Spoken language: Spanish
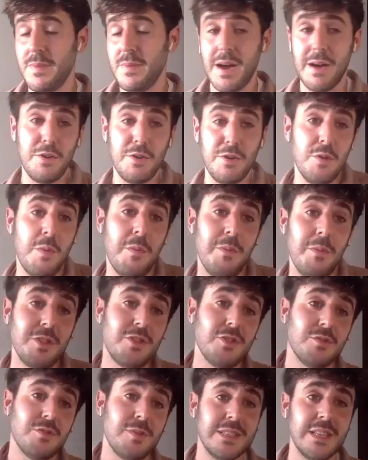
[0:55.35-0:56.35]
ha habido
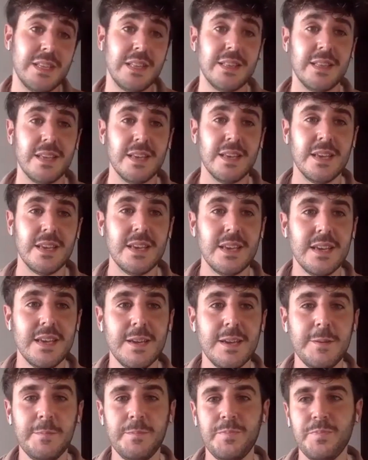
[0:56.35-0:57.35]
momentos
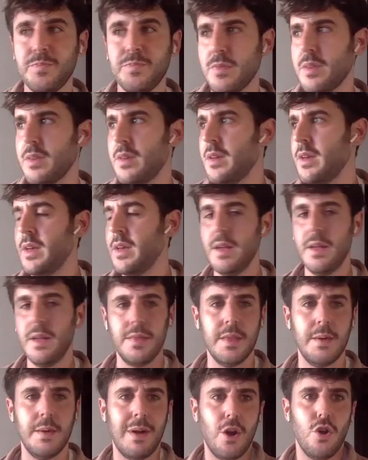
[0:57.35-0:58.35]
bastante mm,
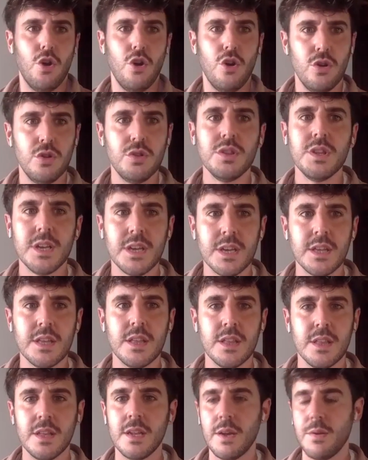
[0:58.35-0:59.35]
de bajón, de
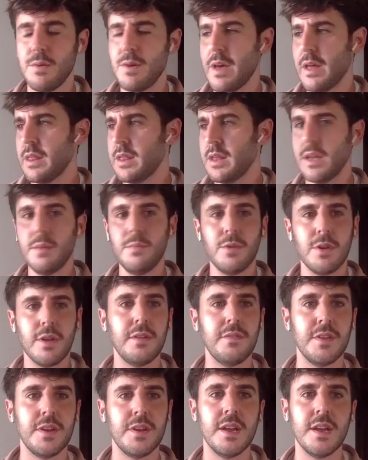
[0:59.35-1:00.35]
decir qué voy a hacer,
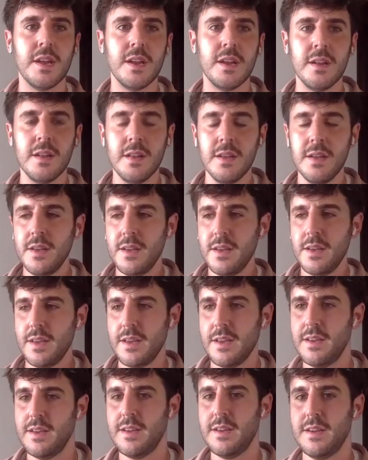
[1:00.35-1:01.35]
porque al final
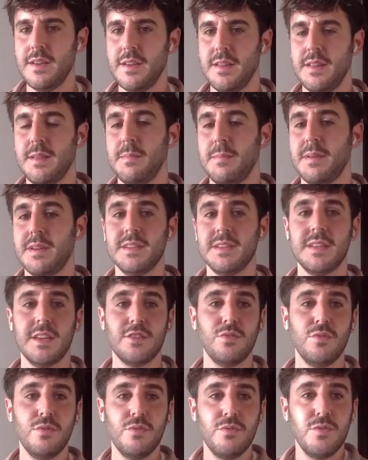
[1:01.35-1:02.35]
eh, te
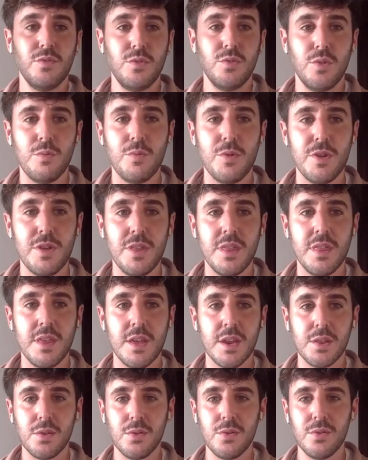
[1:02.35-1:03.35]
presentas con un futuro muy
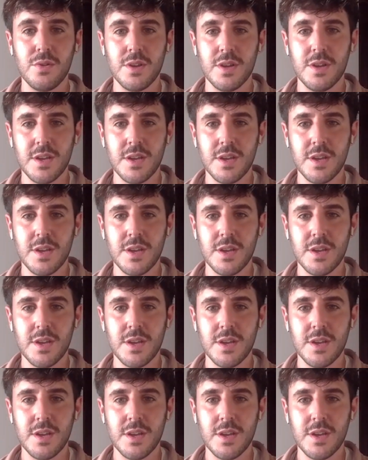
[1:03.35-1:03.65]
incierto